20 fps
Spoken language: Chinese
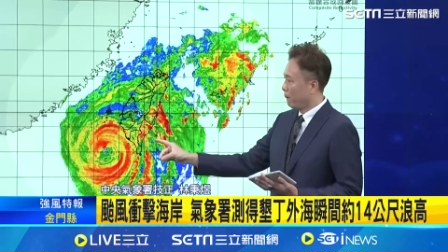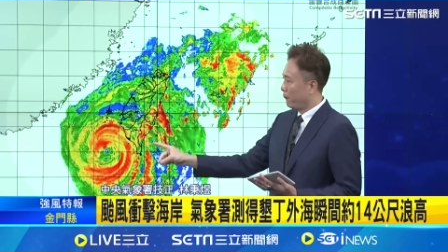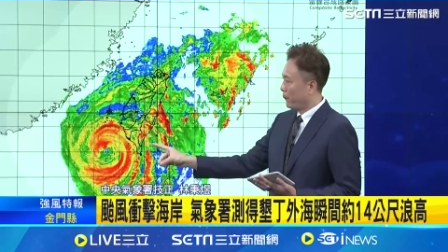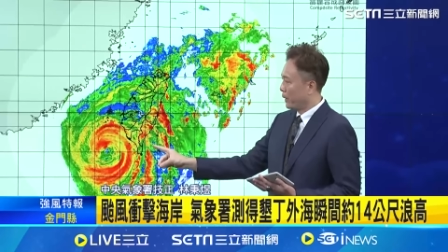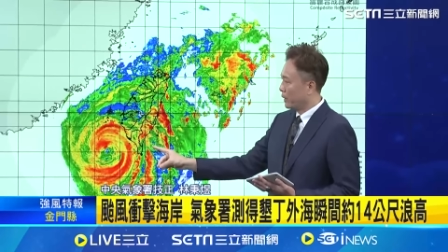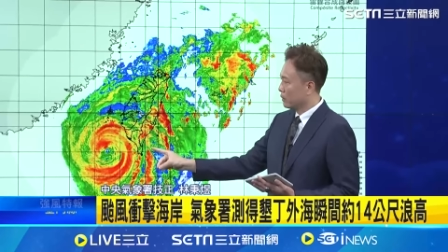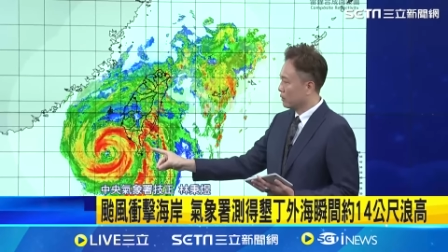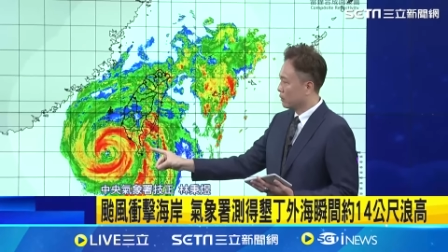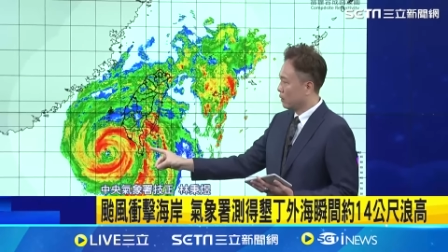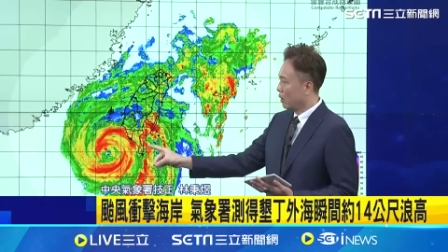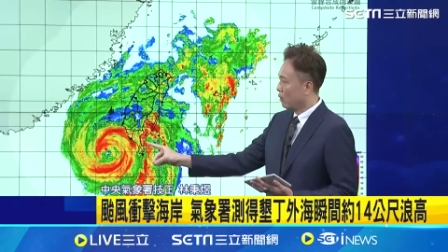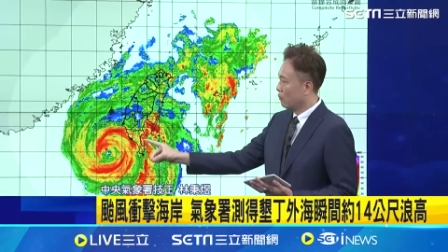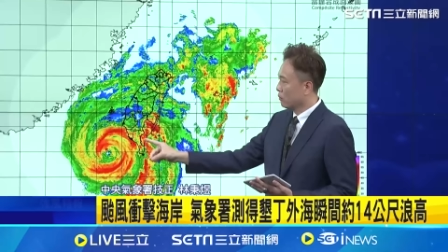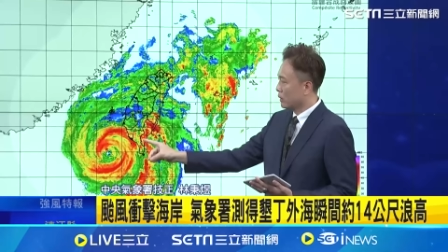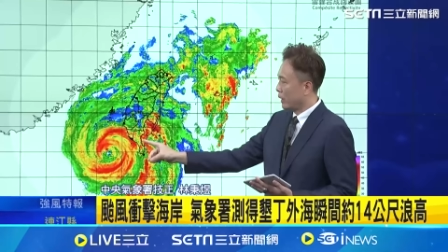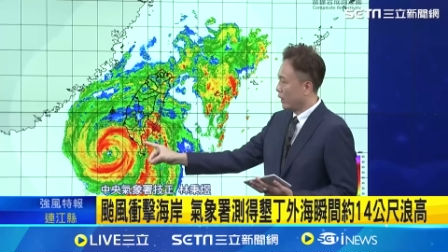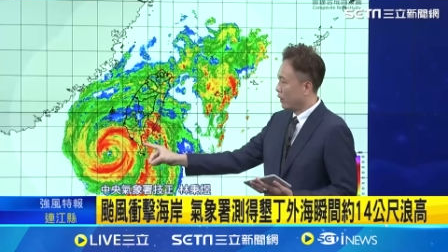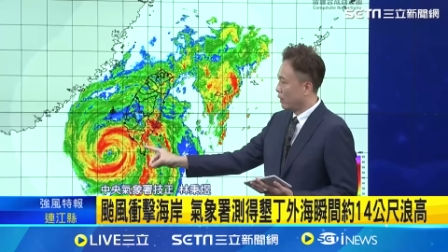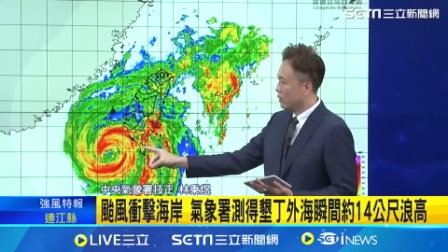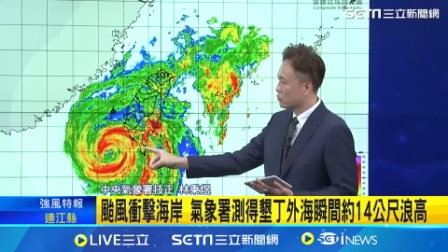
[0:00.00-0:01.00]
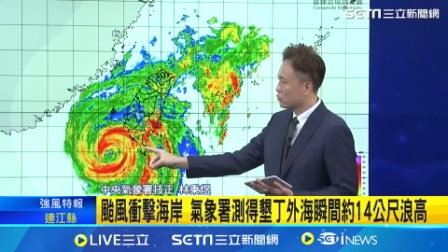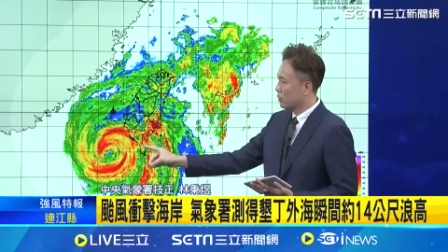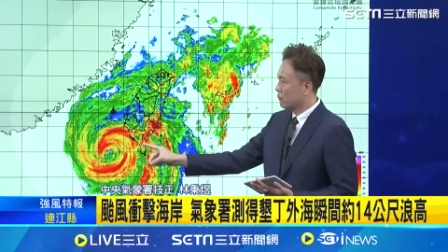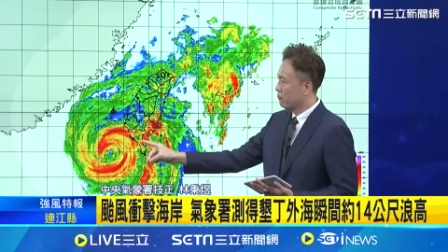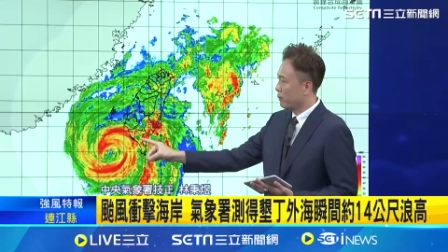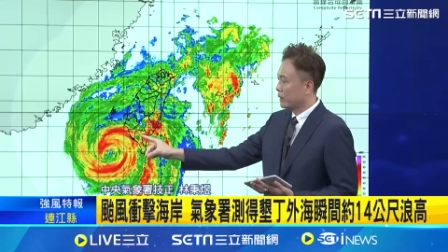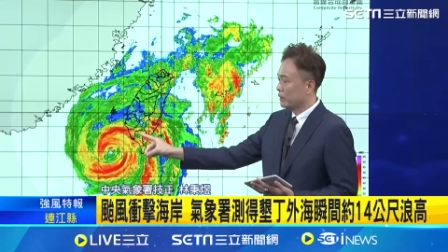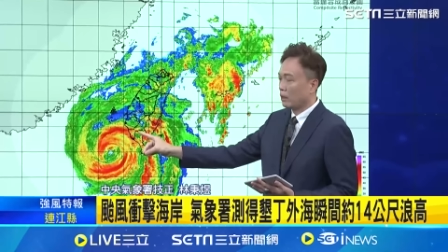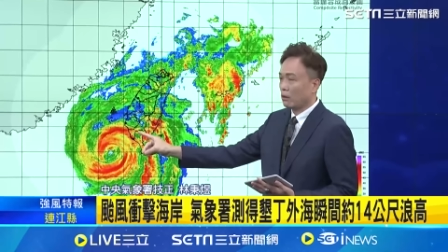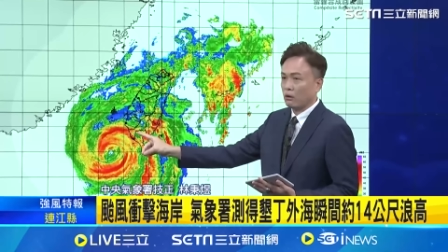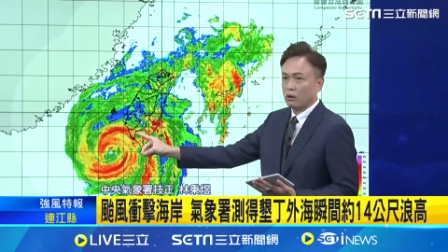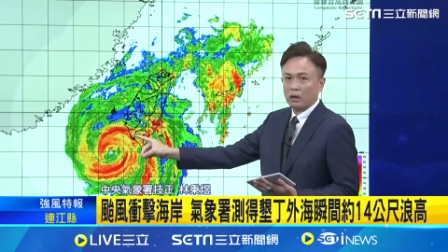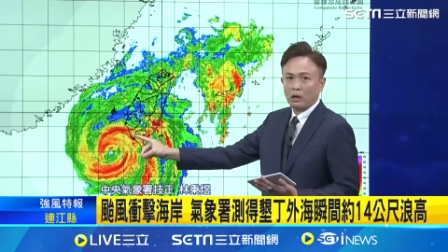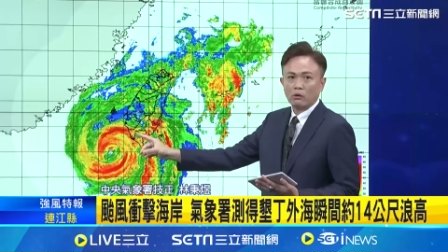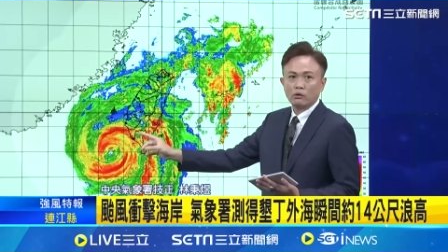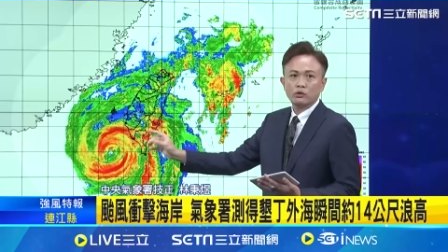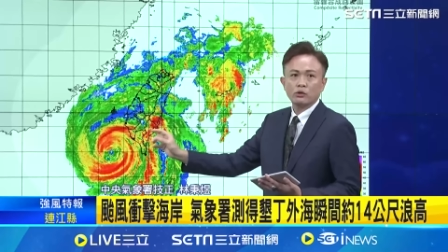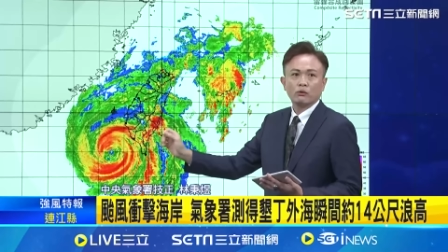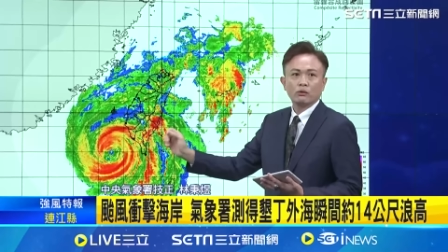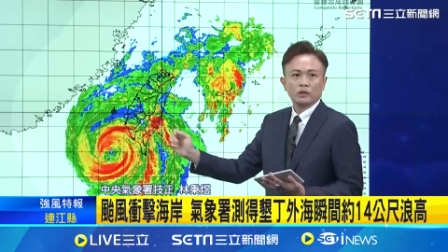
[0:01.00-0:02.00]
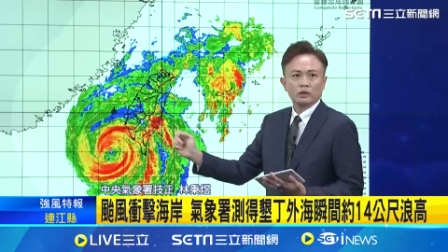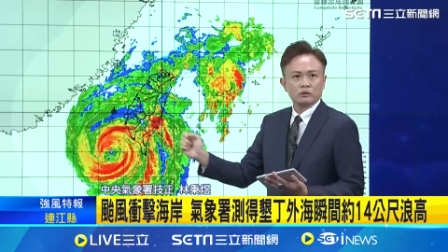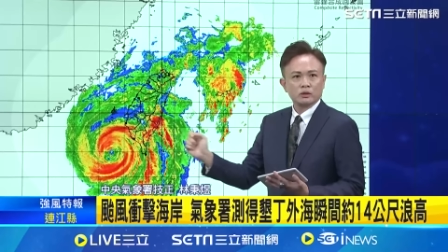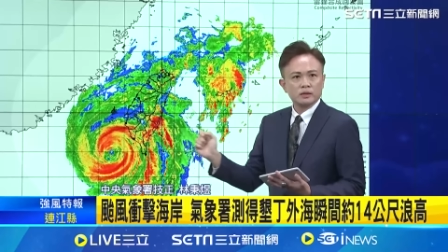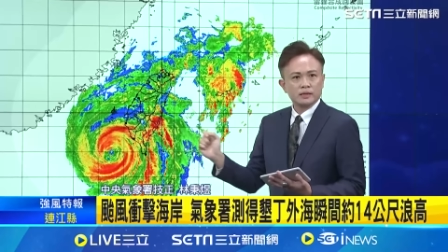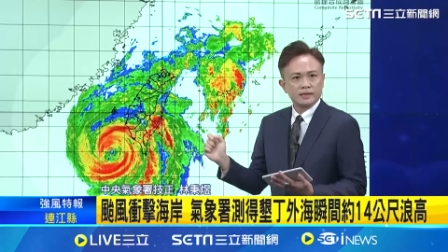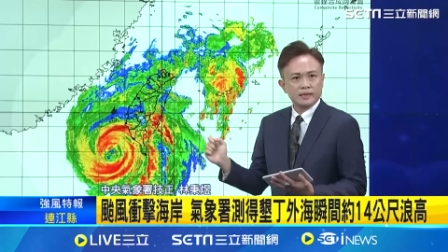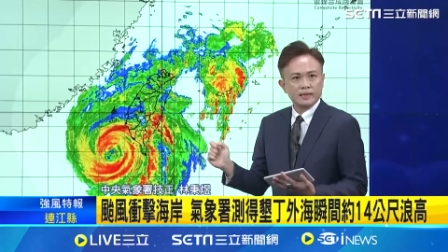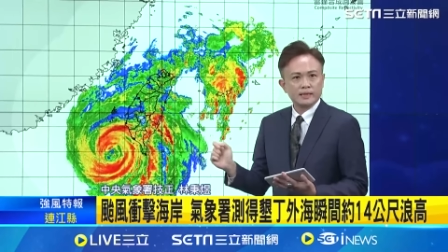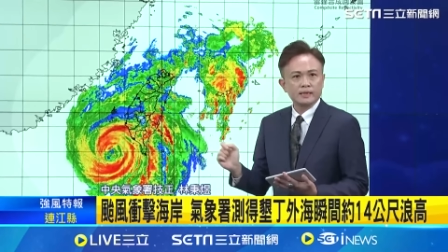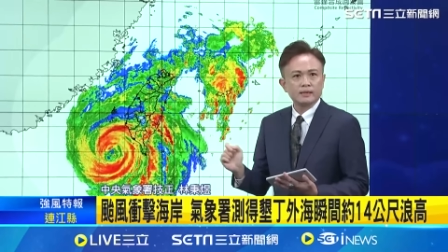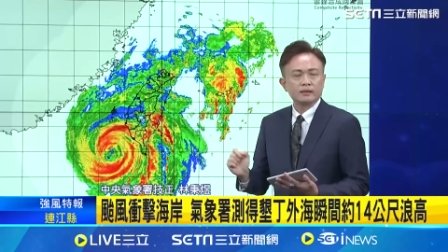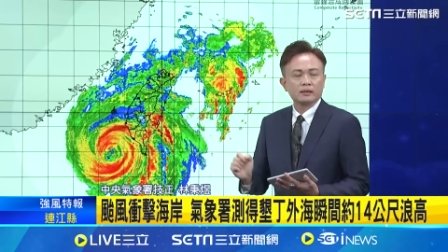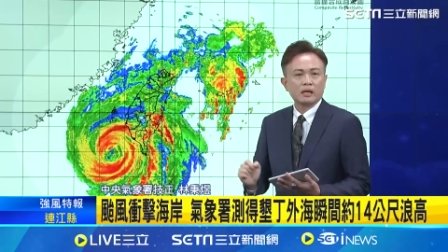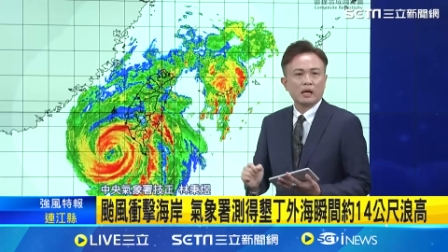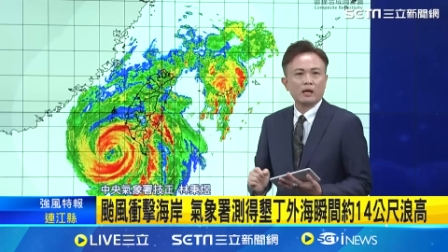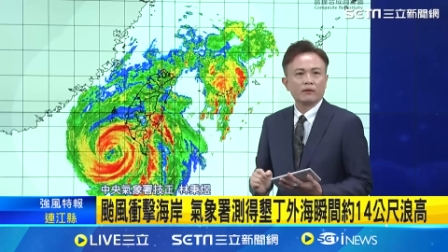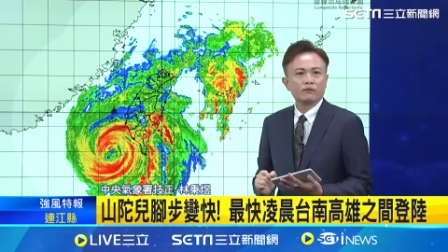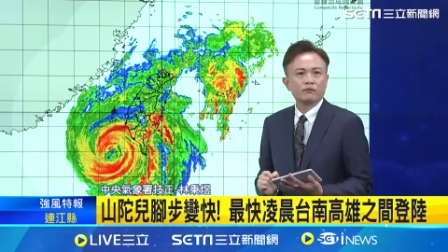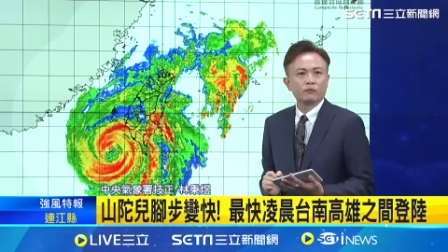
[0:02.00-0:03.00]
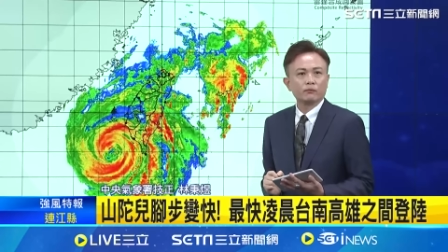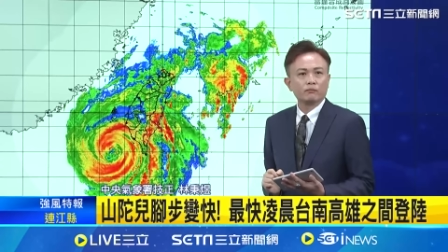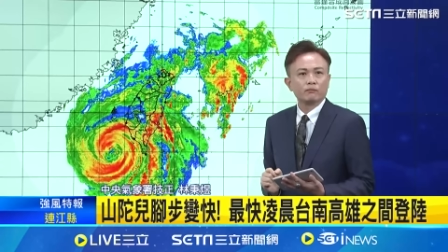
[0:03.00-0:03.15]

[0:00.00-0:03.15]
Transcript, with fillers: 屏东、台恒春半岛、高雄也是接近台